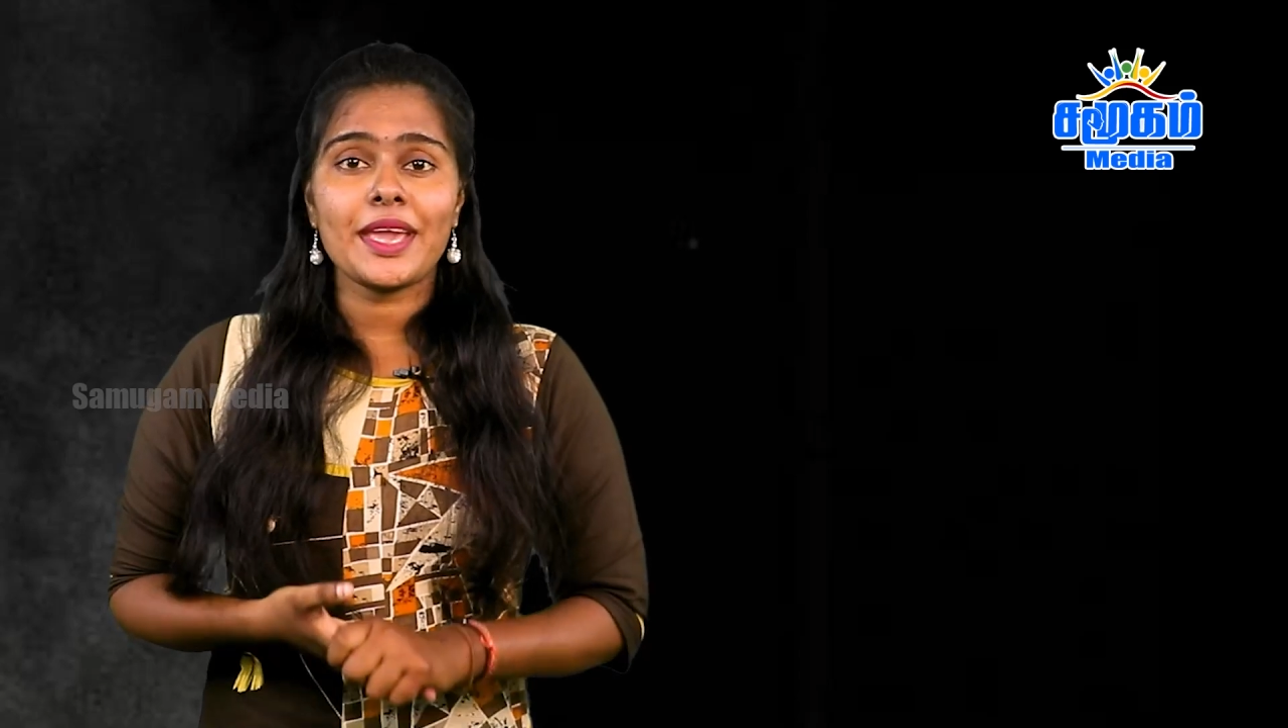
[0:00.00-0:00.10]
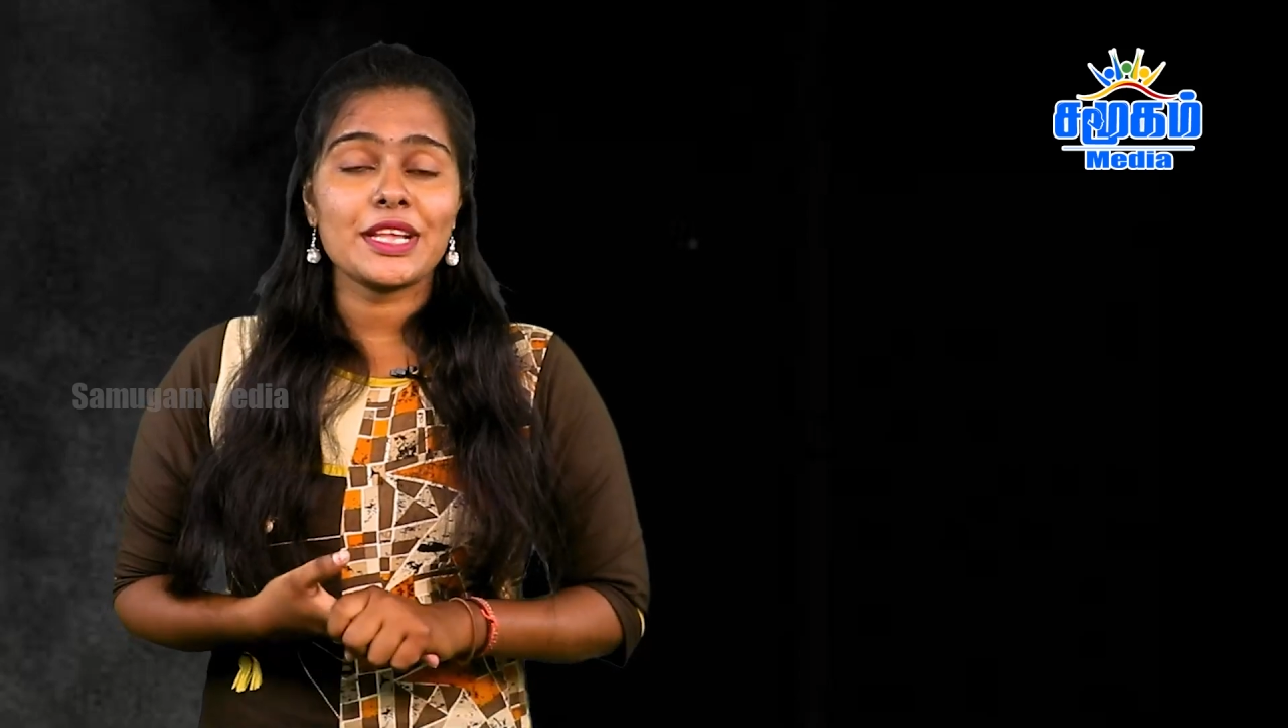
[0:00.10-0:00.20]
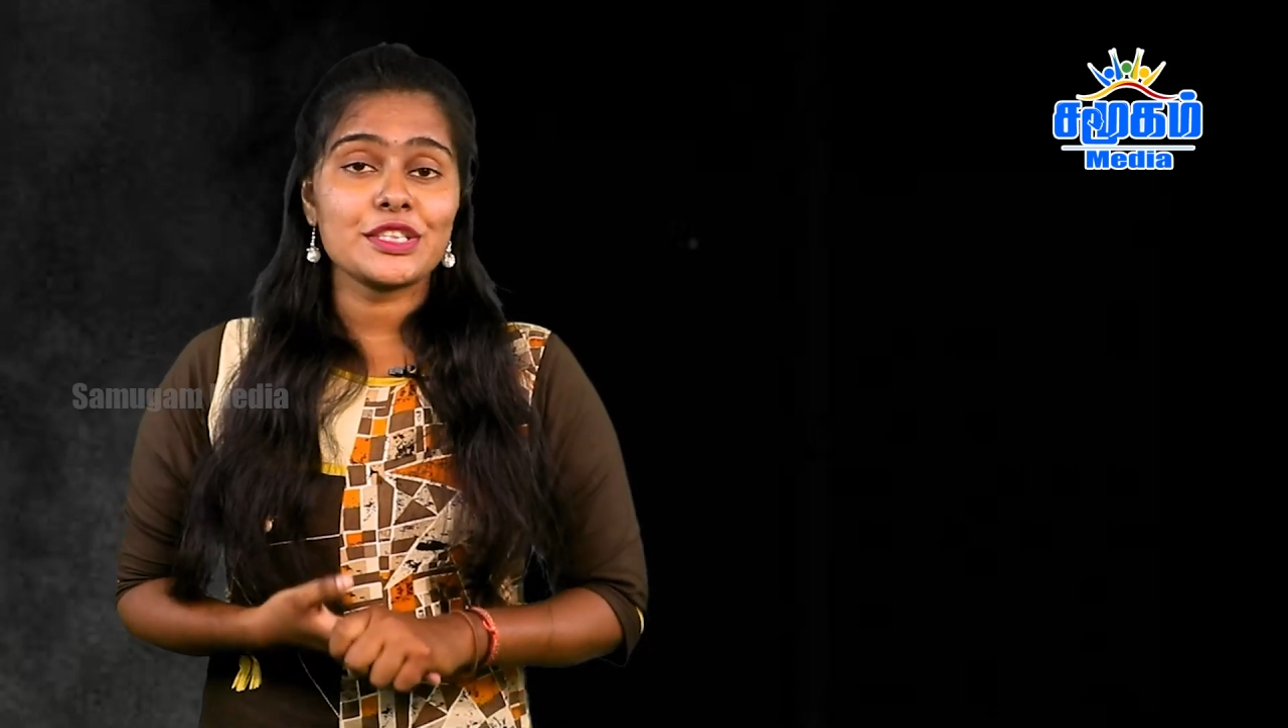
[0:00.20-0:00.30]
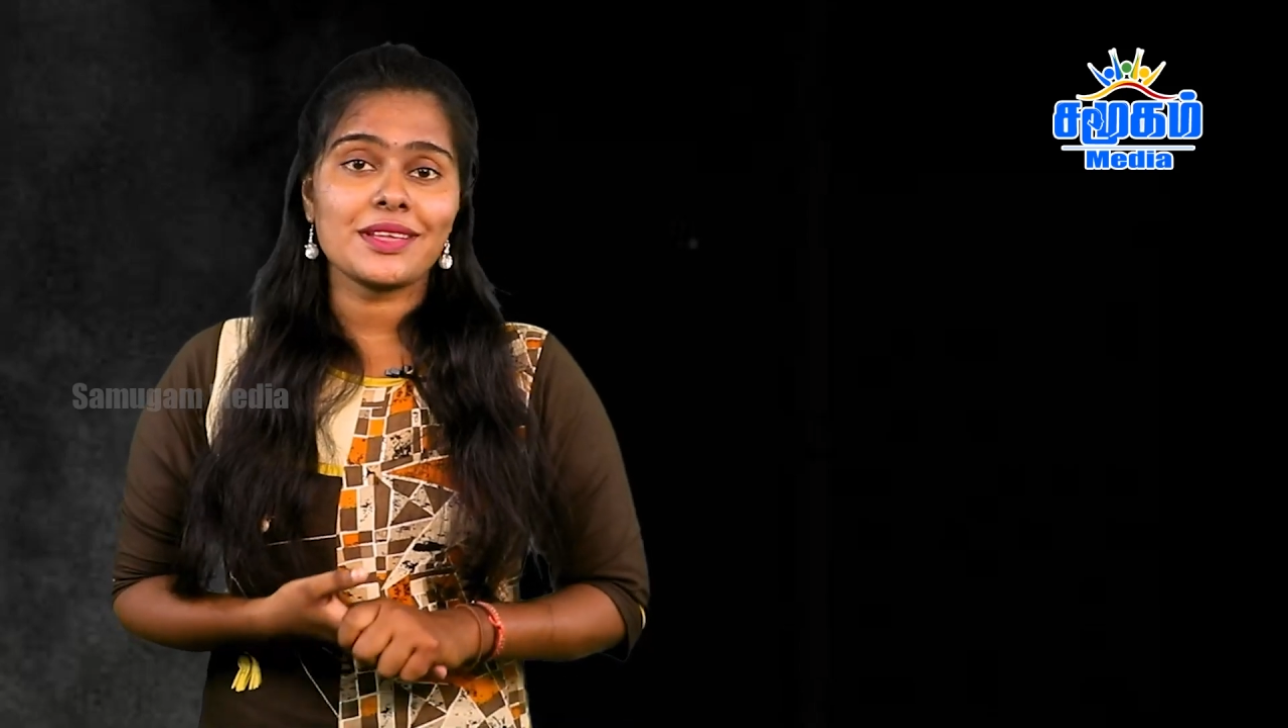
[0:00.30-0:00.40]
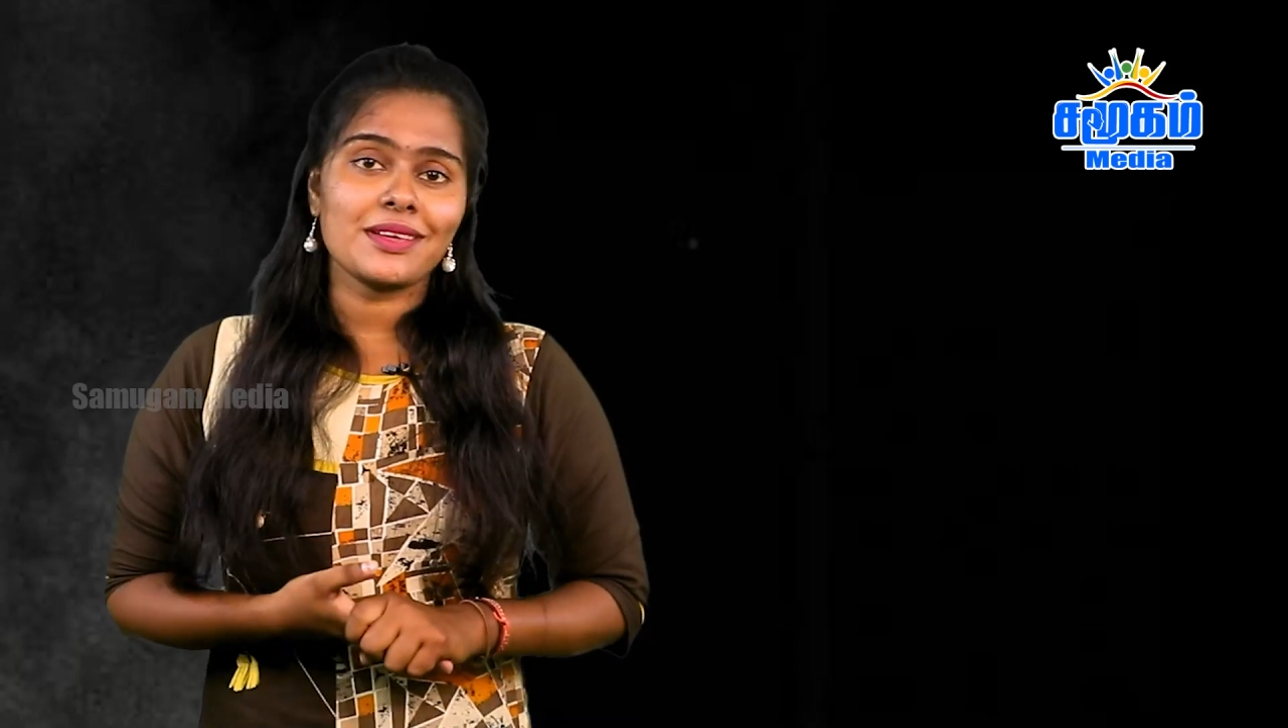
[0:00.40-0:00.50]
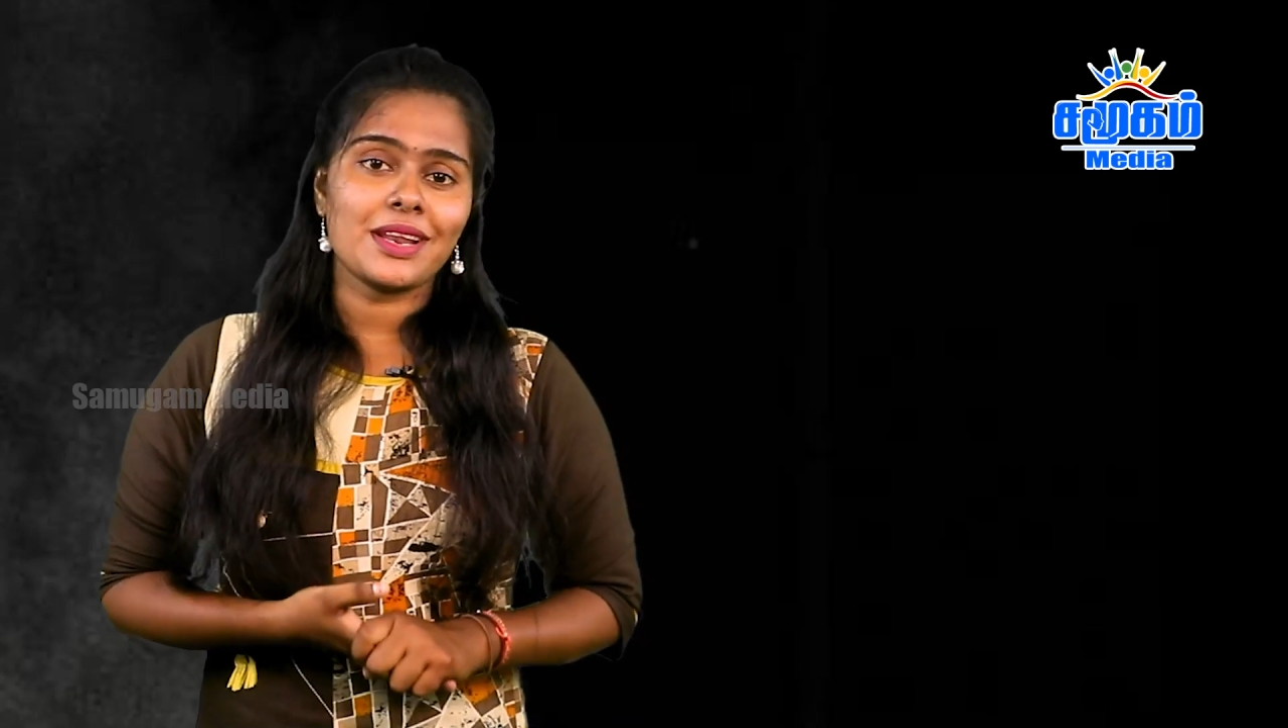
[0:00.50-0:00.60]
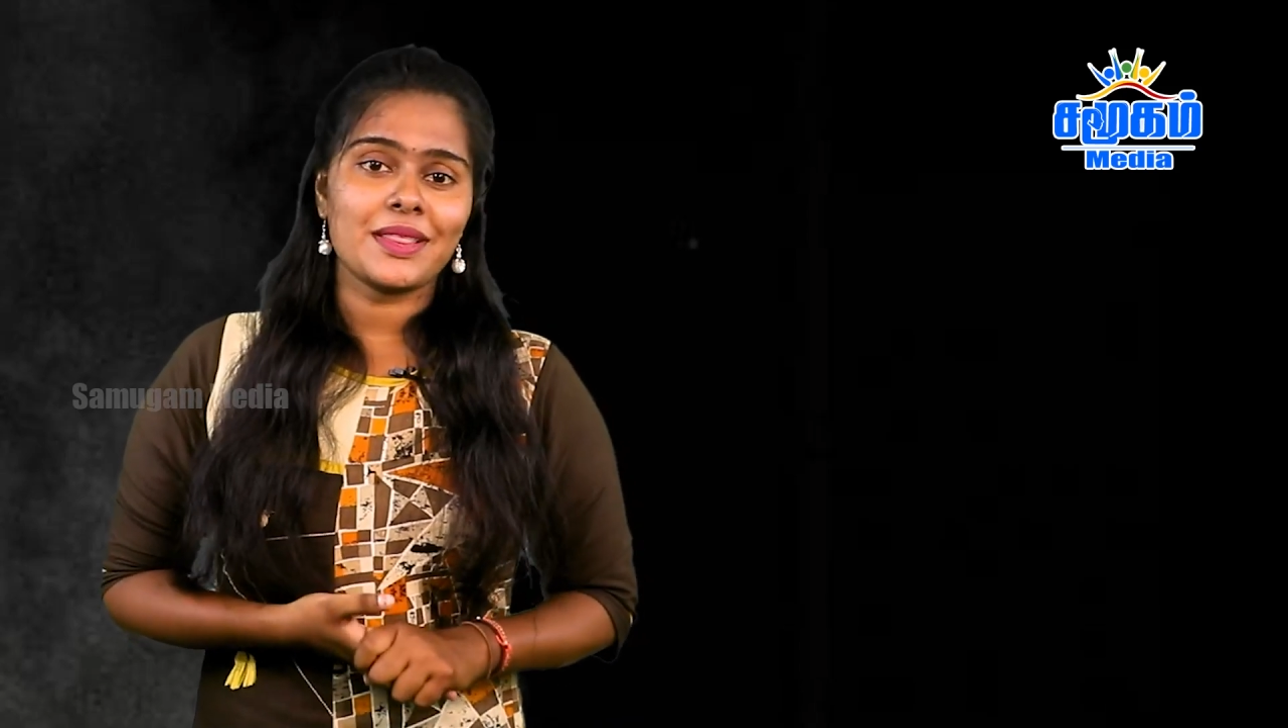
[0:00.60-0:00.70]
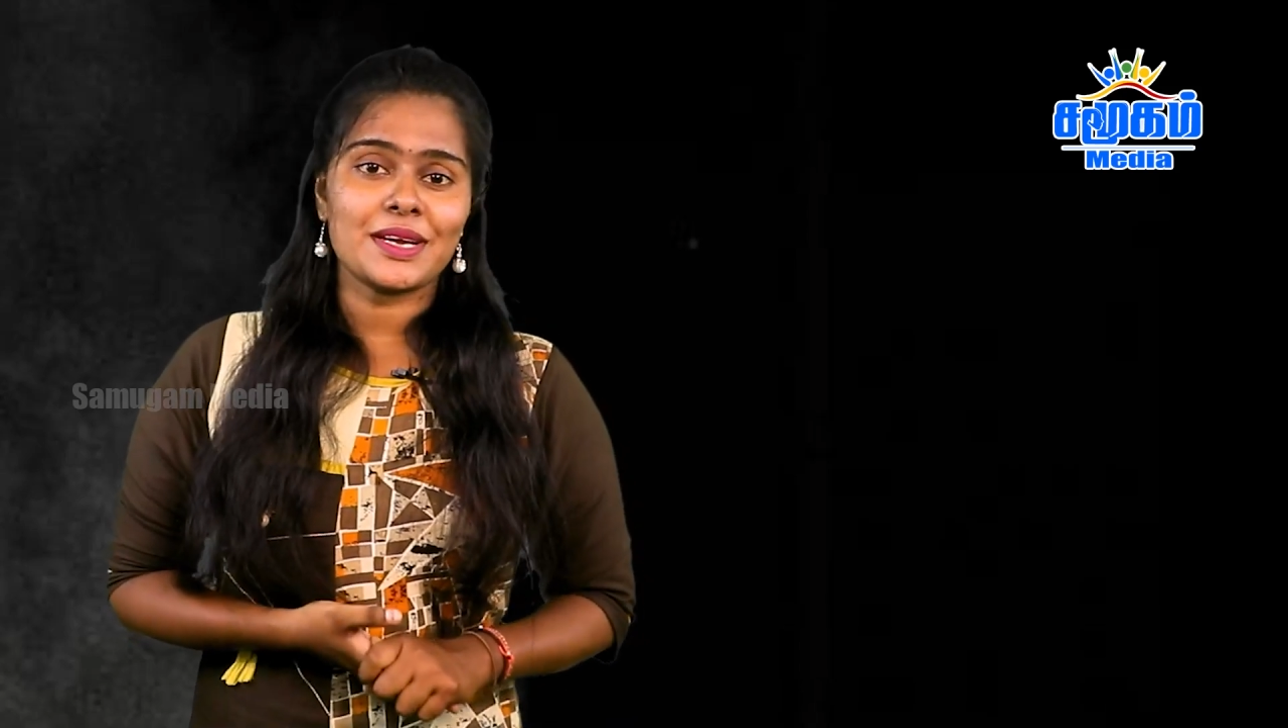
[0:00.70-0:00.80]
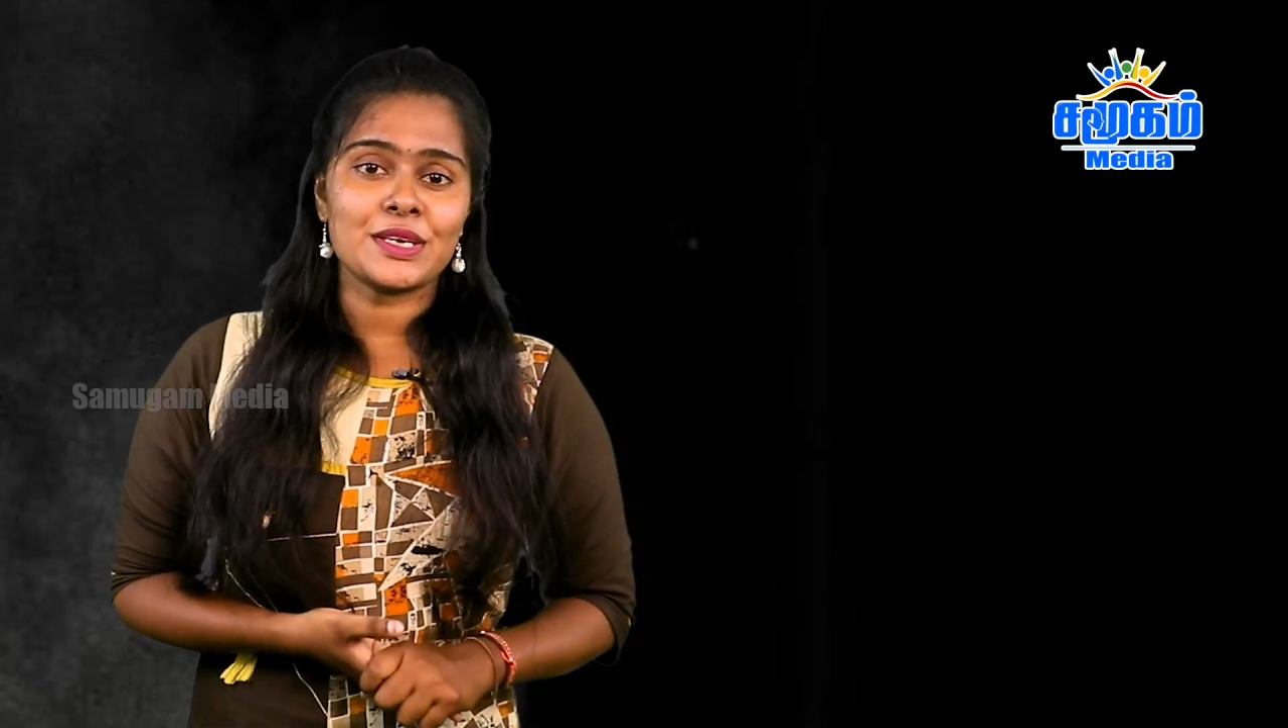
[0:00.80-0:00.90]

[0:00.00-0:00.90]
எஞ்சியிருக்கிறது